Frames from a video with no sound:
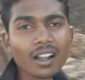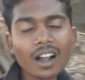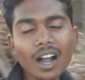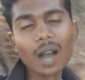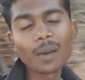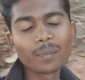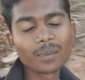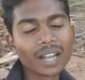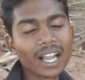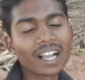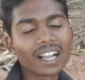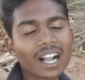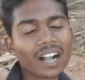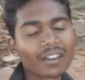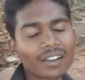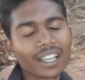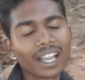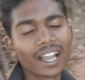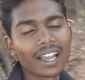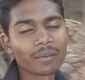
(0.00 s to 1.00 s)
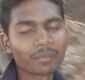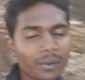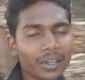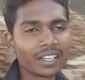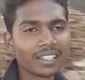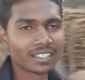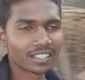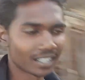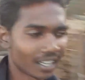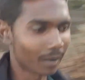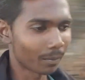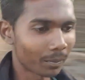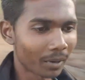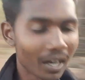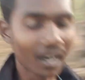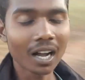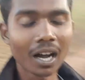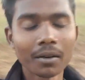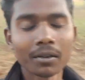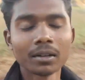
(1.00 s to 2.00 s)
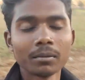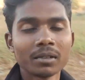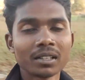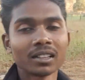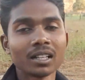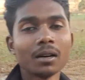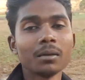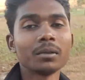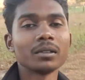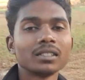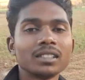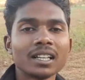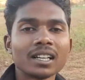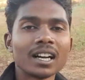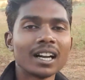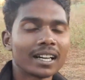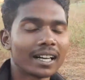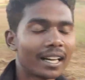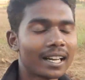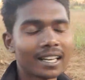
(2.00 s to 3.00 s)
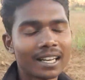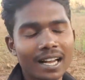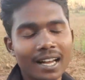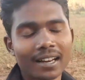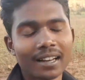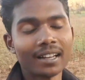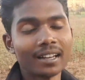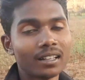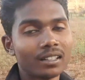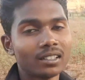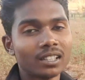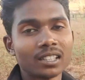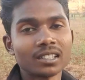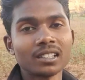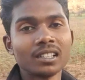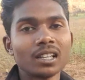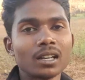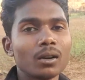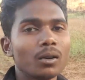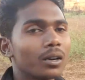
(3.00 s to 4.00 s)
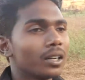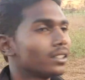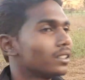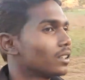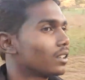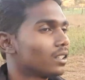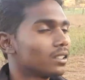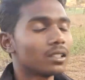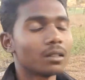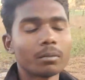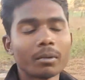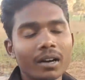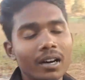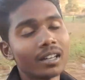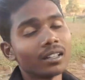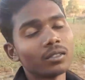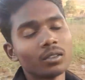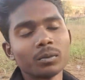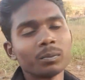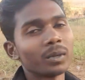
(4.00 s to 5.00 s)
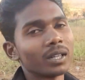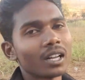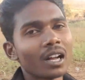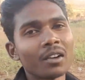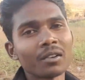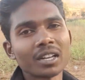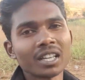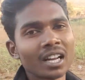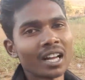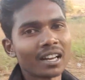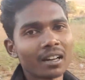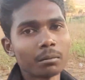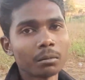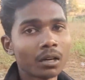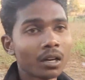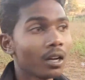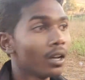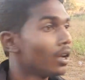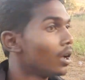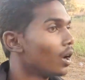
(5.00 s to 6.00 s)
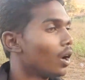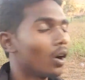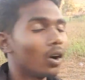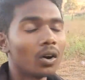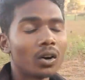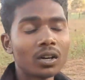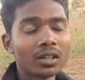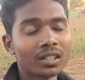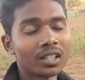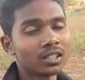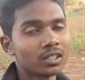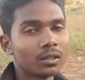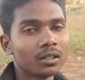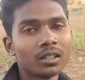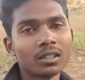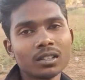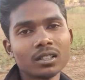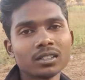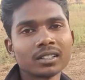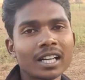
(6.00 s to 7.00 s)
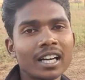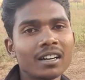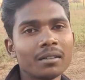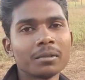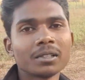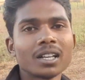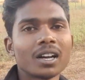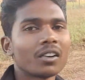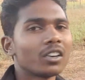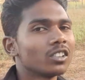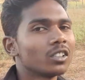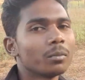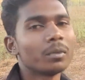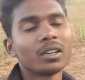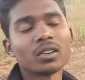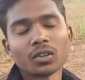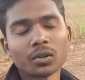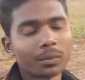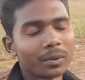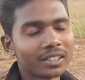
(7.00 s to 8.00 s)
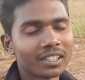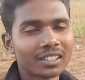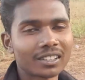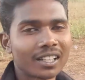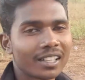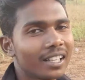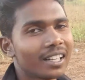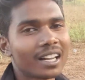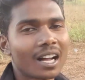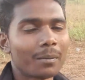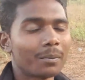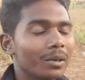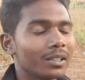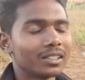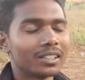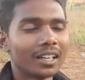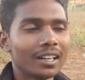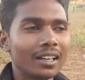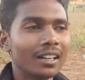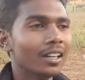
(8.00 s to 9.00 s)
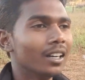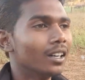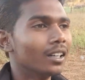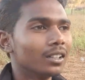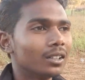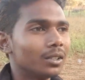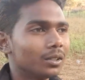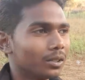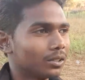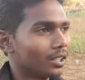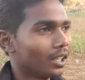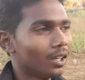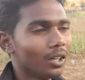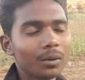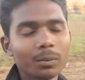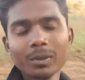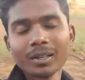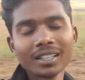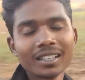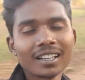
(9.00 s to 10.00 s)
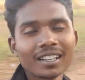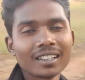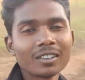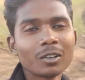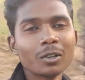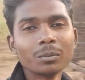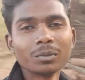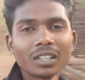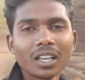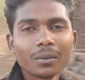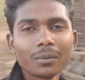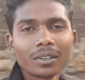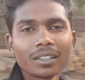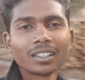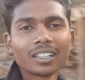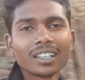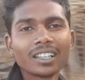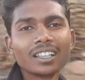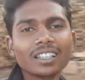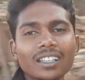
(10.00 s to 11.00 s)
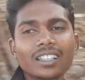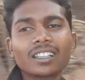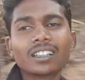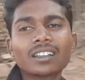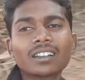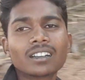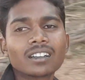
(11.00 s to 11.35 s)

अपना गांव क्या है फ्रेंड्स कि अपना गांव ना मतलब जंगल के किनारे है जस्ट निकलोगे जंगल से बाहर तो अपना गांव किनारे में और जस्ट साइड में जाओगे तो मेन रोड पर जाता है ये काफ़ी अच्छा है तो चलो फिर इधर घूमते हैं फिरते हैं